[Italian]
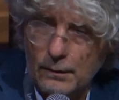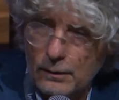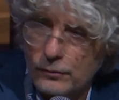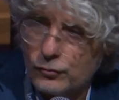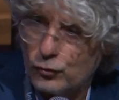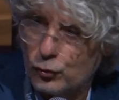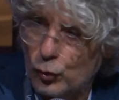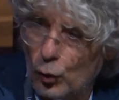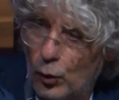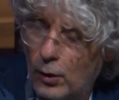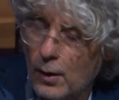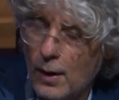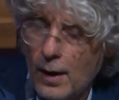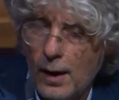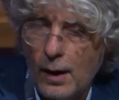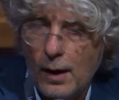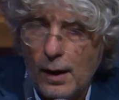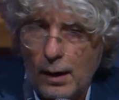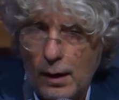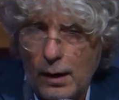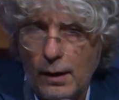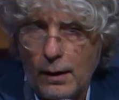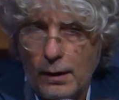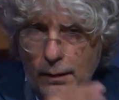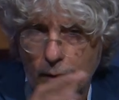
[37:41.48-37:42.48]
Eh, so,
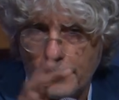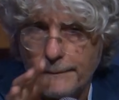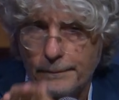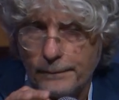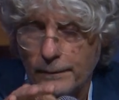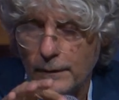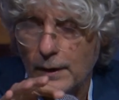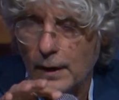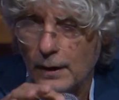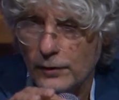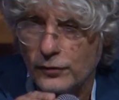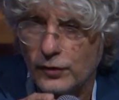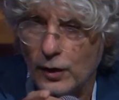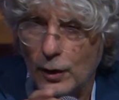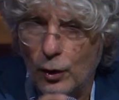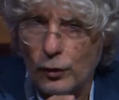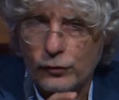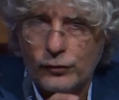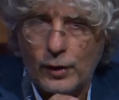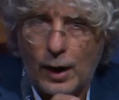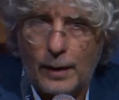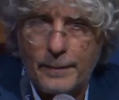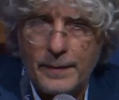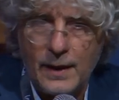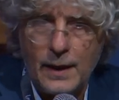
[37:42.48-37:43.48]
eh, Silos
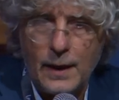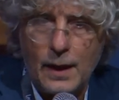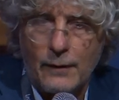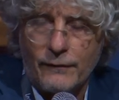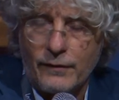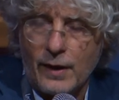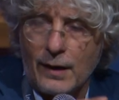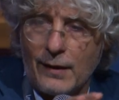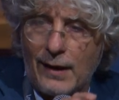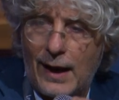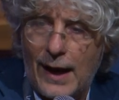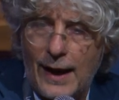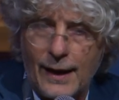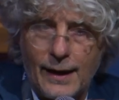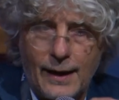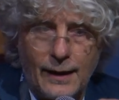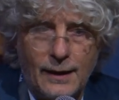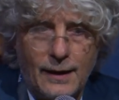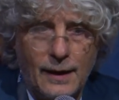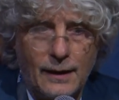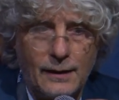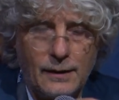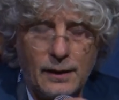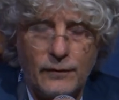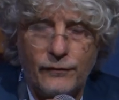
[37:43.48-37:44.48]
Labini aveva anche
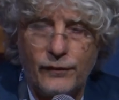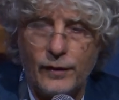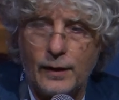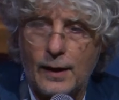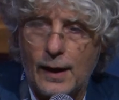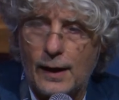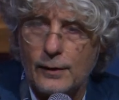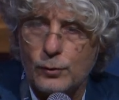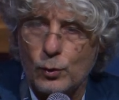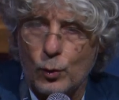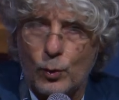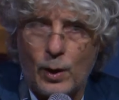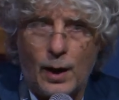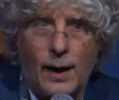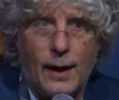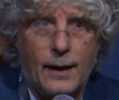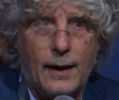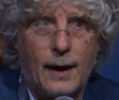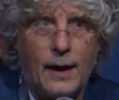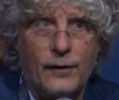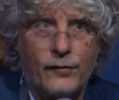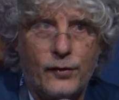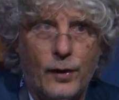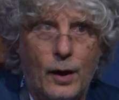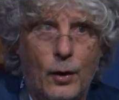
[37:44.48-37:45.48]
identificato quella
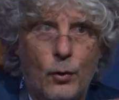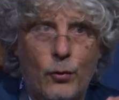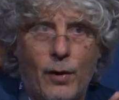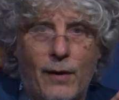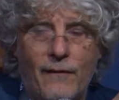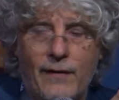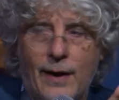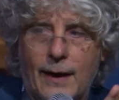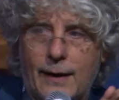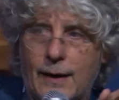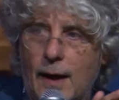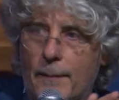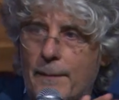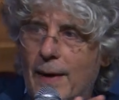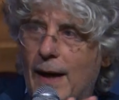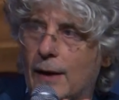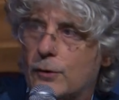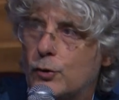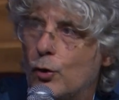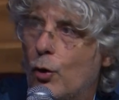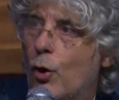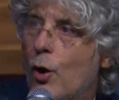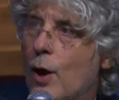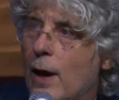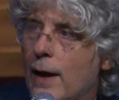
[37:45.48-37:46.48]
classe che lui aveva
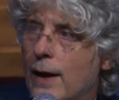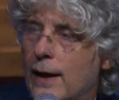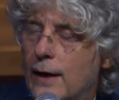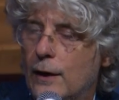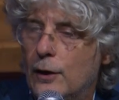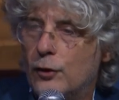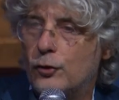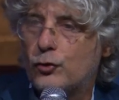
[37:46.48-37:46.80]
chiamato il